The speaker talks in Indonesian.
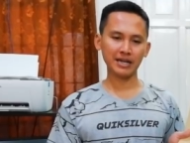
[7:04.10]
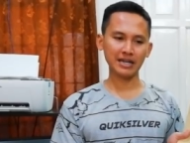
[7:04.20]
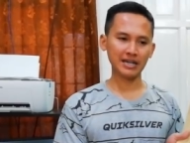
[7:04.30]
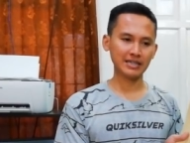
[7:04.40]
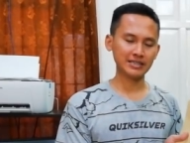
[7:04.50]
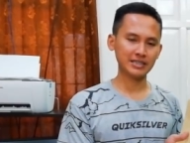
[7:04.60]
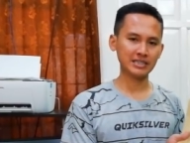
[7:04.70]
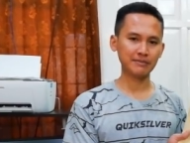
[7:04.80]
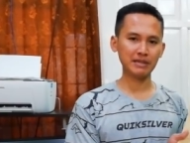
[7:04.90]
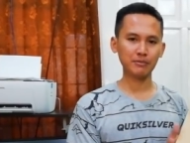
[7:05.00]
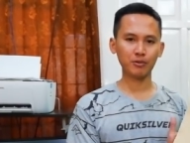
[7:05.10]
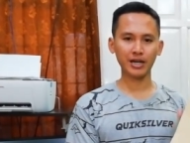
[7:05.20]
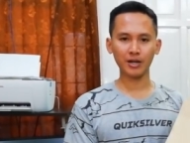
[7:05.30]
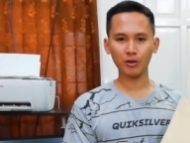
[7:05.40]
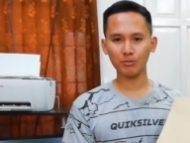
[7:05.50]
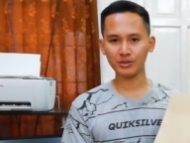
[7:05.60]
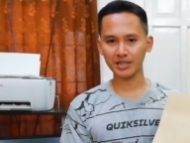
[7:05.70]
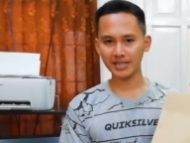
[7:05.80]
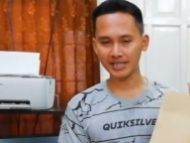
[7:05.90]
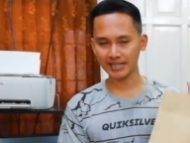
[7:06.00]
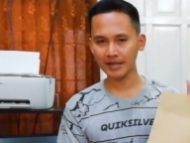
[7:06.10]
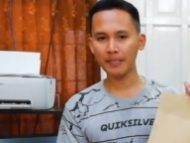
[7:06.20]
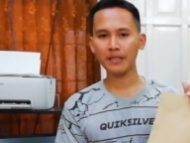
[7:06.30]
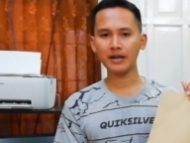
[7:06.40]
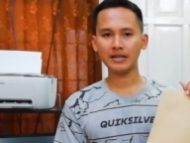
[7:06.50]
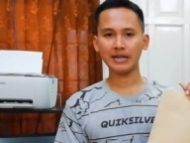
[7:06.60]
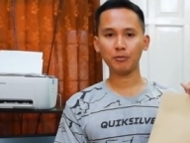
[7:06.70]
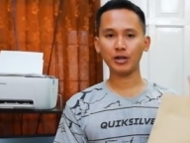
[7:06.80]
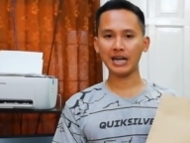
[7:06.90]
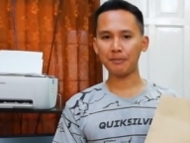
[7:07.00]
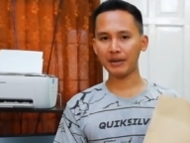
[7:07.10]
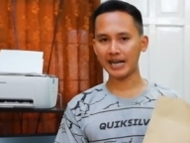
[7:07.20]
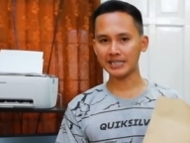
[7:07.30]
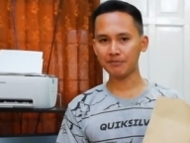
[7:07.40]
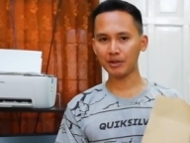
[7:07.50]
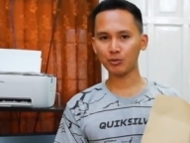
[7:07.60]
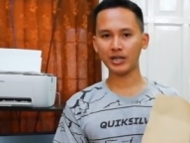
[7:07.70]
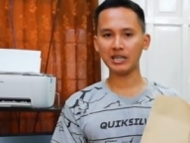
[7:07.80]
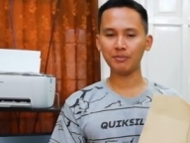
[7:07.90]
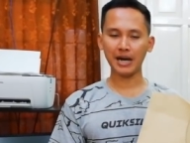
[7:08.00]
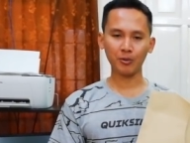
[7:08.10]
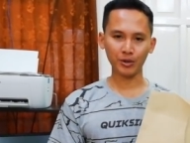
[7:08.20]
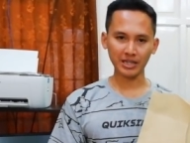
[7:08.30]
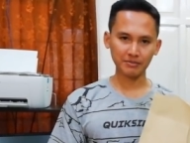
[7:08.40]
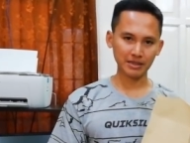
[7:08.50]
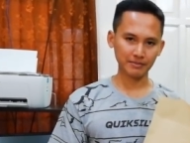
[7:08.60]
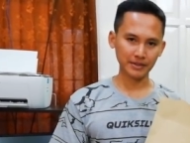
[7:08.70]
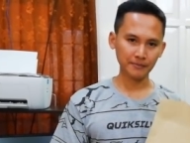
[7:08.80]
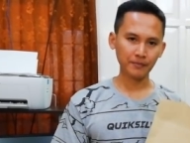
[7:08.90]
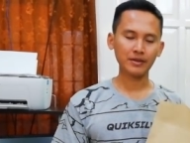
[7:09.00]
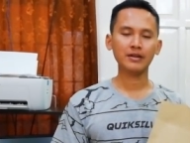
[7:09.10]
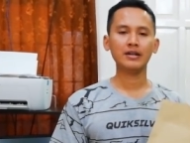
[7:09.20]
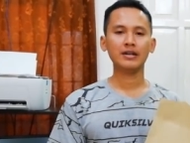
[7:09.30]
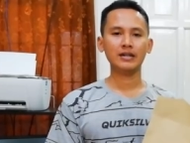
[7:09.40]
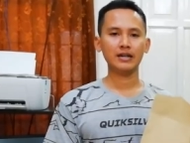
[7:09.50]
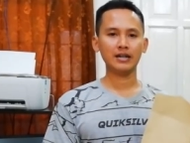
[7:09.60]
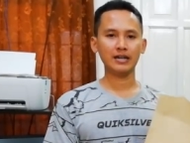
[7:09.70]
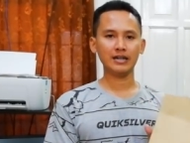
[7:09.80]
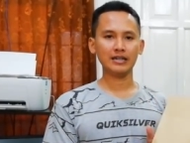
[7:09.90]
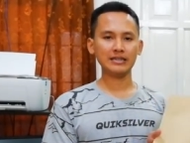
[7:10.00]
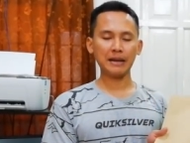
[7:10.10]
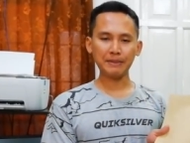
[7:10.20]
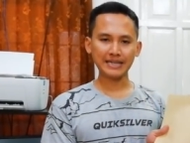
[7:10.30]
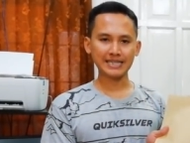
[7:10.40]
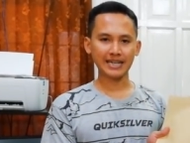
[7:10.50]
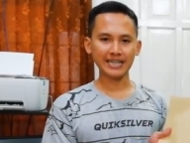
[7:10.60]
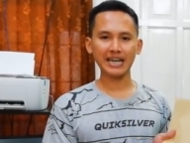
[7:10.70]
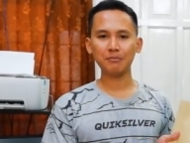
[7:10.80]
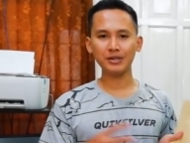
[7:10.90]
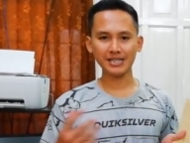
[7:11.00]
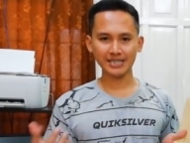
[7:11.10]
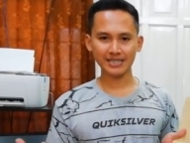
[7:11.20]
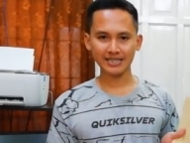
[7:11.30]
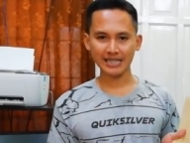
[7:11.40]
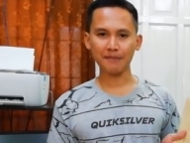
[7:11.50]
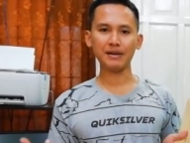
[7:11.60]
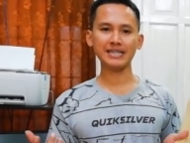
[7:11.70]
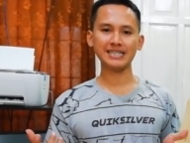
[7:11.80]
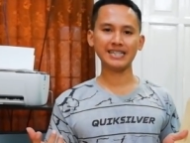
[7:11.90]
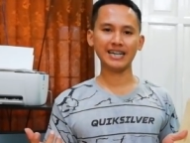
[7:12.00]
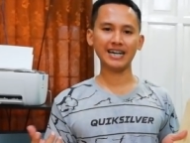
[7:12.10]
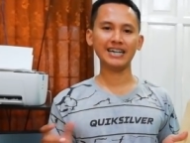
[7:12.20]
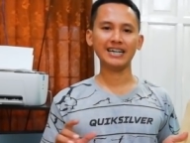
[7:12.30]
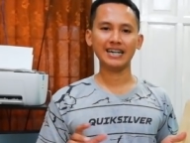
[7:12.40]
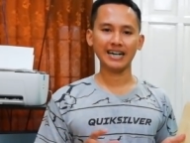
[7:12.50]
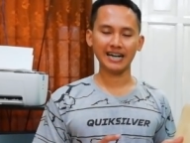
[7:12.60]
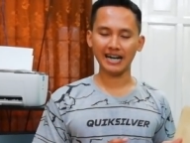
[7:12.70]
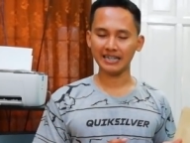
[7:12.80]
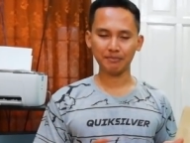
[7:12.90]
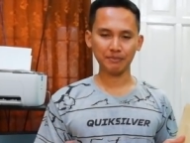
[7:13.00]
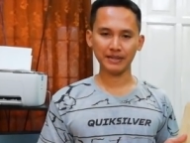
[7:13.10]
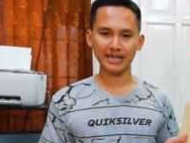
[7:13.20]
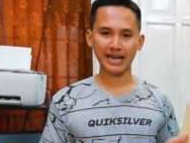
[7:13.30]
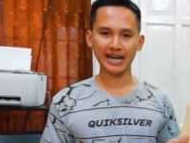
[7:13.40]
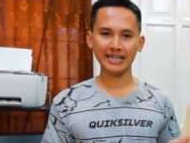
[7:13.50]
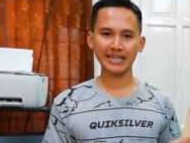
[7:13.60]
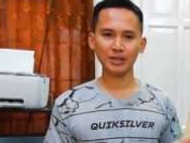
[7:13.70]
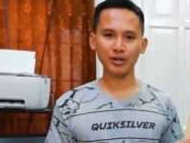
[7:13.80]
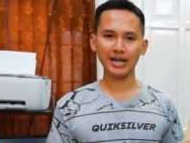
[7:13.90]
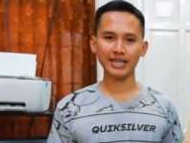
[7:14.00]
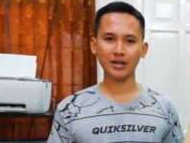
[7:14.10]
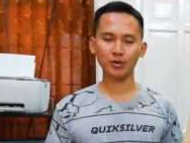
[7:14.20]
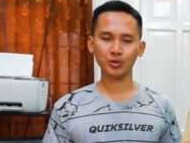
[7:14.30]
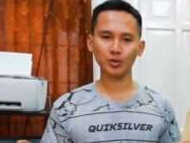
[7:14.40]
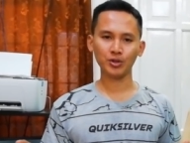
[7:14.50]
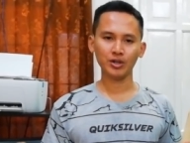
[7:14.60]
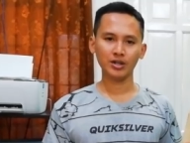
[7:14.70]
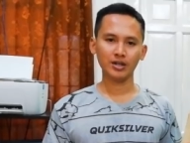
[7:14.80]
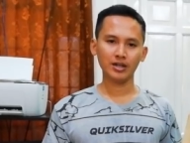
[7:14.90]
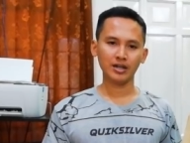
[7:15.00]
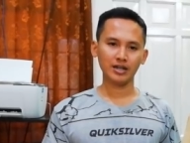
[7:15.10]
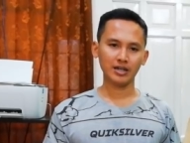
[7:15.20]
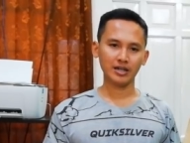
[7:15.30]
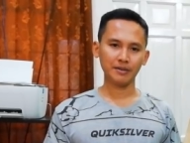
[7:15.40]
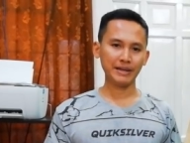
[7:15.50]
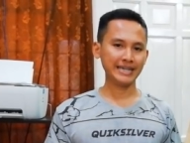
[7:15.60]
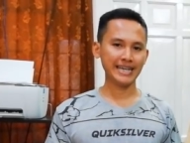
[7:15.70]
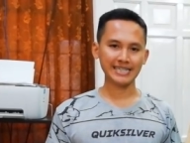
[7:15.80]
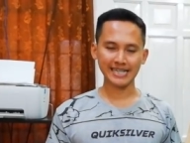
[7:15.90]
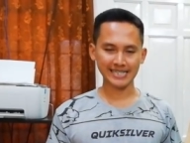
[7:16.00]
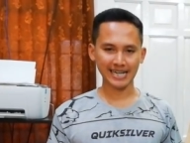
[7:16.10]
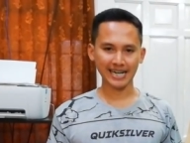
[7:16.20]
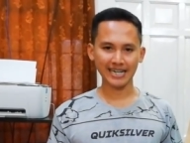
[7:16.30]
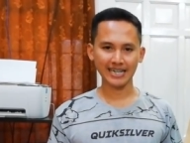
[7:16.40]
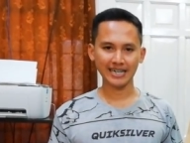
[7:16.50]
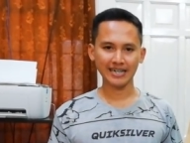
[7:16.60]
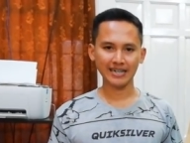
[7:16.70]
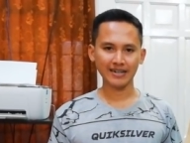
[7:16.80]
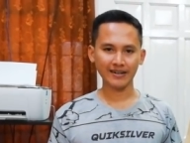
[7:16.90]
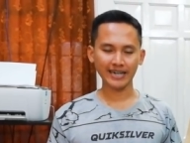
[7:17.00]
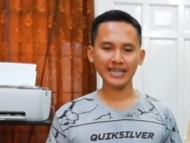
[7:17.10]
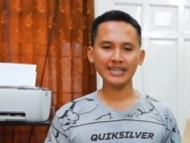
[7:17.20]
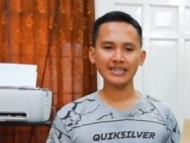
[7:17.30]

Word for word: karena sistemnya menggunakan komputerisasi dan menggunakan aplikasi perhitungannya lebih akurat teman-teman uh, tapi dasarnya ilmunya sama saja ya nggak ada perbedaan itu hanya untuk uh, media saja oke